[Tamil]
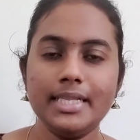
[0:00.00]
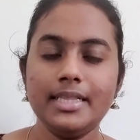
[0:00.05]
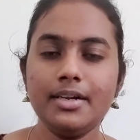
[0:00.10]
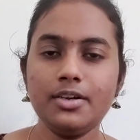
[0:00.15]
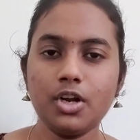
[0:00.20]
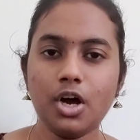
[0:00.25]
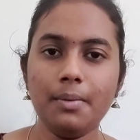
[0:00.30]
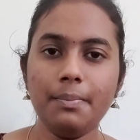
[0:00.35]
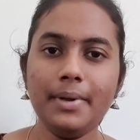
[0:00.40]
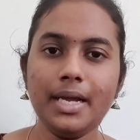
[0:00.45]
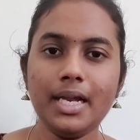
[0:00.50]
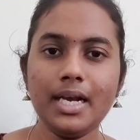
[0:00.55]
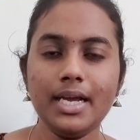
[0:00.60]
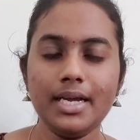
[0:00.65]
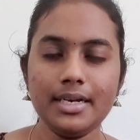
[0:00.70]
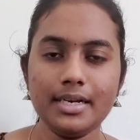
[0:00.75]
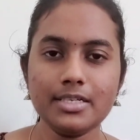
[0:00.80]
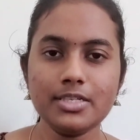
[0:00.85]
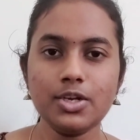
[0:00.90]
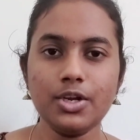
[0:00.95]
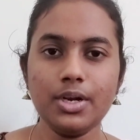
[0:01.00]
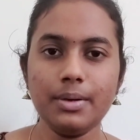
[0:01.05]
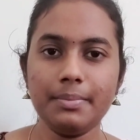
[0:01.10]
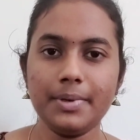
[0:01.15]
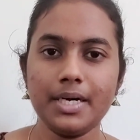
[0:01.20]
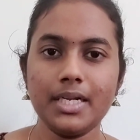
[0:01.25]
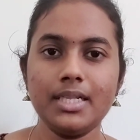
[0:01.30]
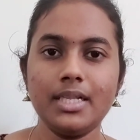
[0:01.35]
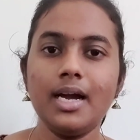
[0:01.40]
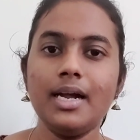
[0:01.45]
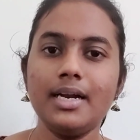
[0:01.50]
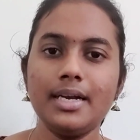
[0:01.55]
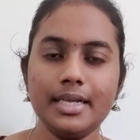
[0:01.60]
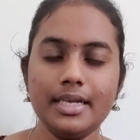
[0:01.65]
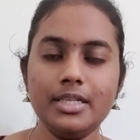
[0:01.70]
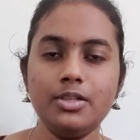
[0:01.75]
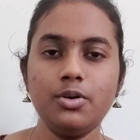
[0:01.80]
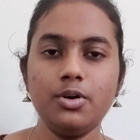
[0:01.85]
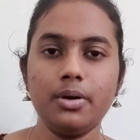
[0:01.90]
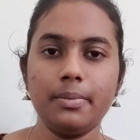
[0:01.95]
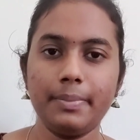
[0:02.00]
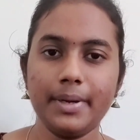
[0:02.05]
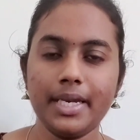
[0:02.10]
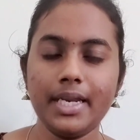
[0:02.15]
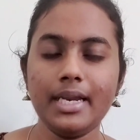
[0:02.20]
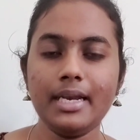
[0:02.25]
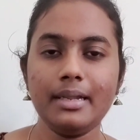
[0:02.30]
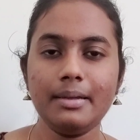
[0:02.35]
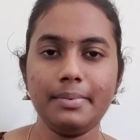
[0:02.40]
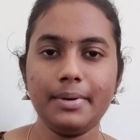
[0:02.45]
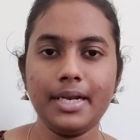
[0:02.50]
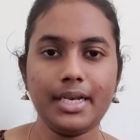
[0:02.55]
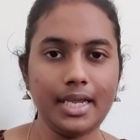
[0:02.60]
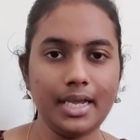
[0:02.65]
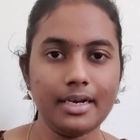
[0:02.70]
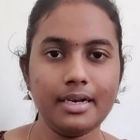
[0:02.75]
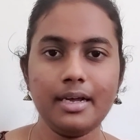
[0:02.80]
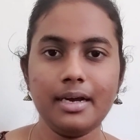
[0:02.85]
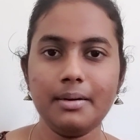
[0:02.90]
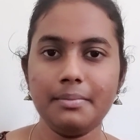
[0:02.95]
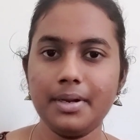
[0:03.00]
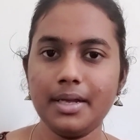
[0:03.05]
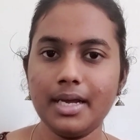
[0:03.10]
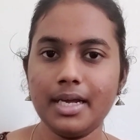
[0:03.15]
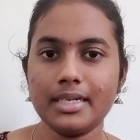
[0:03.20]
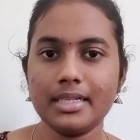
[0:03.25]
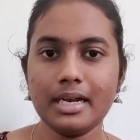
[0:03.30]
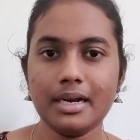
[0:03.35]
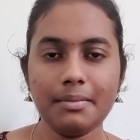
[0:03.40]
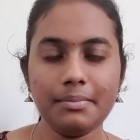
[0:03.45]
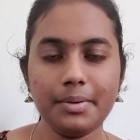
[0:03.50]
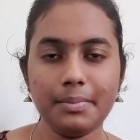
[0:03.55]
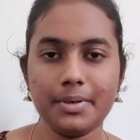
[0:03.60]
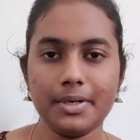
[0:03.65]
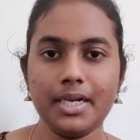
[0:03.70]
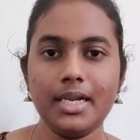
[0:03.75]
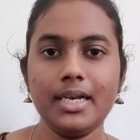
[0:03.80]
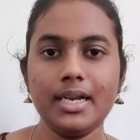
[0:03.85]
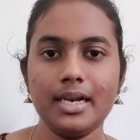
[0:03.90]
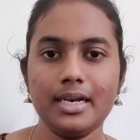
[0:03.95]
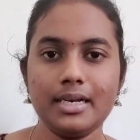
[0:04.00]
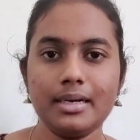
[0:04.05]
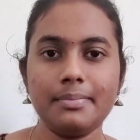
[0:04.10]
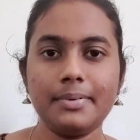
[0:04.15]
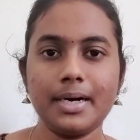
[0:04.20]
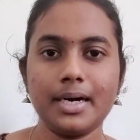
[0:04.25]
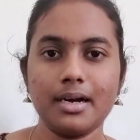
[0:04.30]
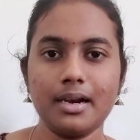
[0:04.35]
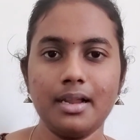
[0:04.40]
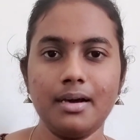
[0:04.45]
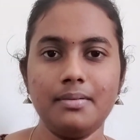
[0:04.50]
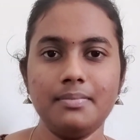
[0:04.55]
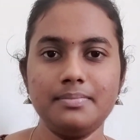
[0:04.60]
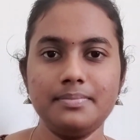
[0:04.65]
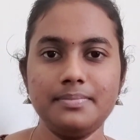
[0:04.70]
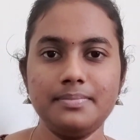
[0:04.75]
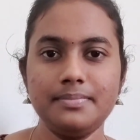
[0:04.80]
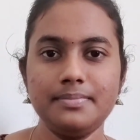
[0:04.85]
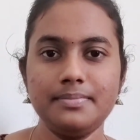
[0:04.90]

இந்த டாபிக்ல என்ன சொல்லப்படுது அண்ட் இது ஒரு பெரிய டிபேட் என்ன அப்படிங்கறத நம்ம இப்ப டீடைல்டா பாக்கலாம்